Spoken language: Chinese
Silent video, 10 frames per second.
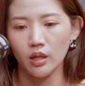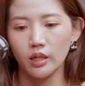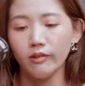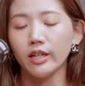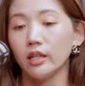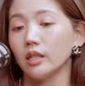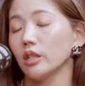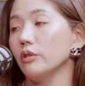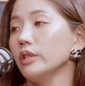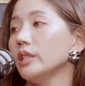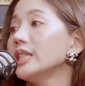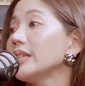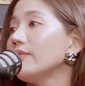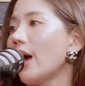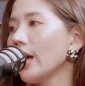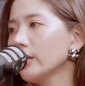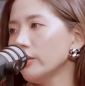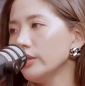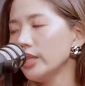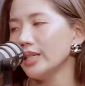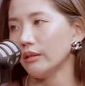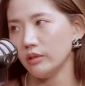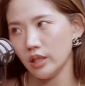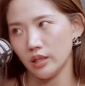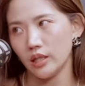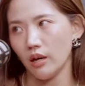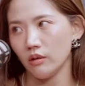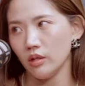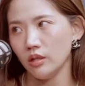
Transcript: 里面可能有一些技法，有一些小技巧。